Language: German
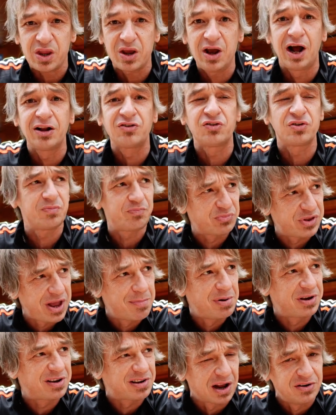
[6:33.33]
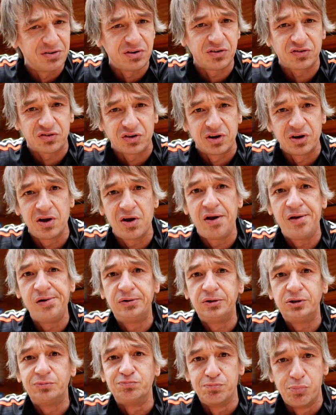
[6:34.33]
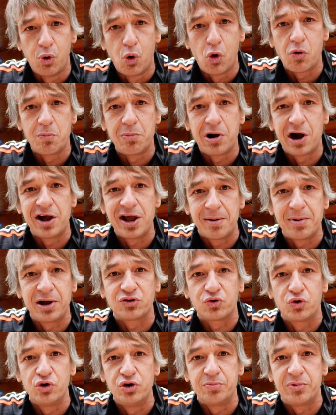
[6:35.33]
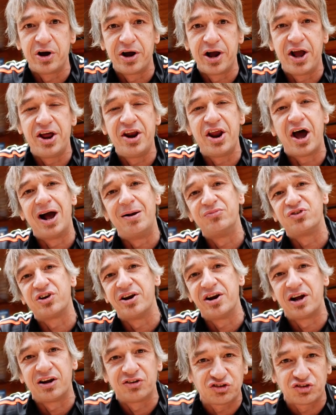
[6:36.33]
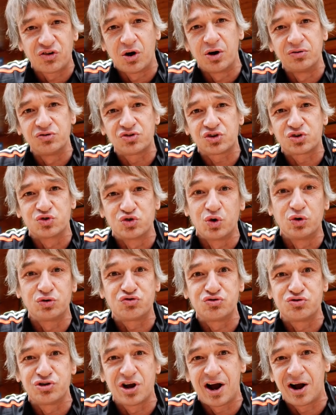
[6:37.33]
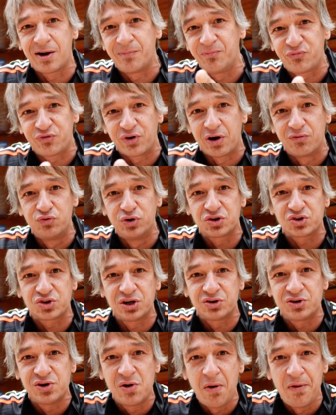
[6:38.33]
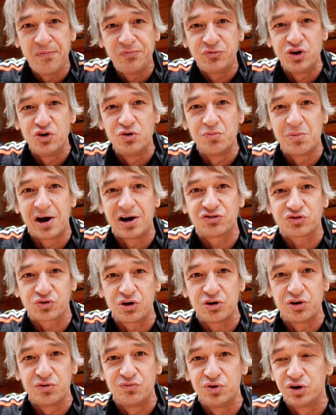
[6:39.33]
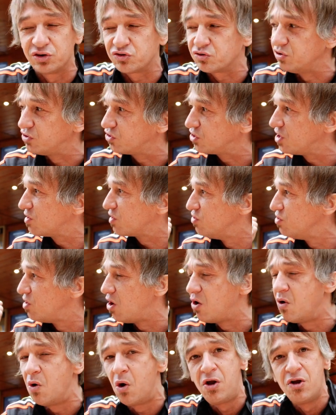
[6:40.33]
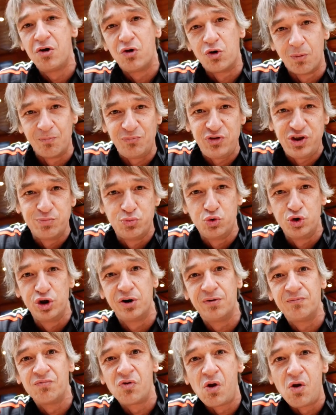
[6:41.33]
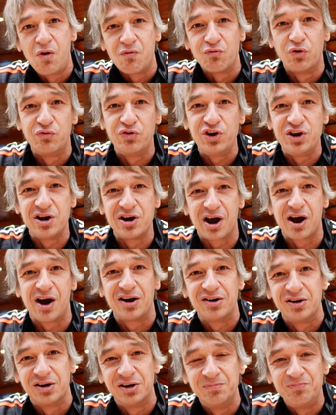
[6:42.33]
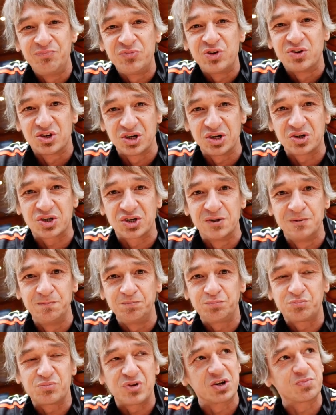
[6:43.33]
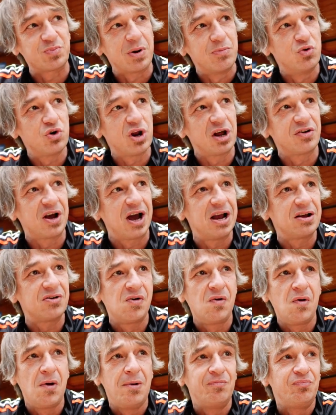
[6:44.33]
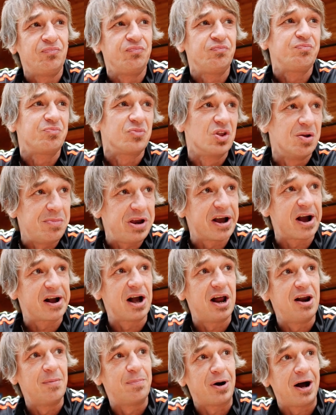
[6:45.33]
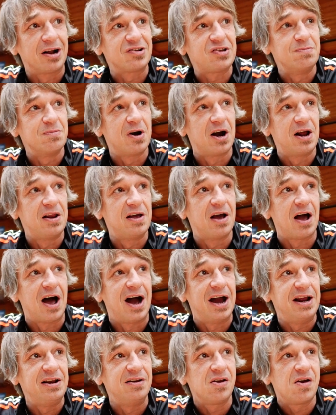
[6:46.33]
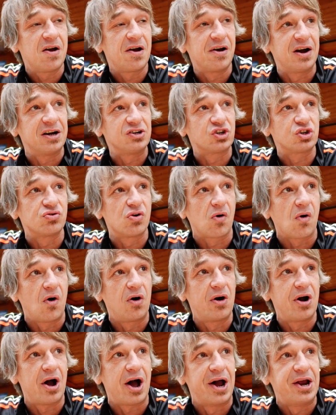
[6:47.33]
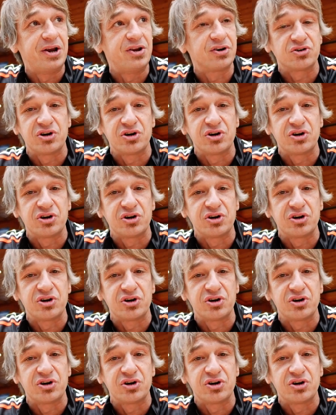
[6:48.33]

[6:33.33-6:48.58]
hat der bekannteste Bochumer Herbert Grünemeyer in einem seiner Songs sozusagen verwurstet. Die Nummer heißt Currywurst und es geht genau um die Bude, wo wir hier gerade sitzen. Das Bermuda-Dreieck eine mega geile Partymeile, ein Restaurant, eine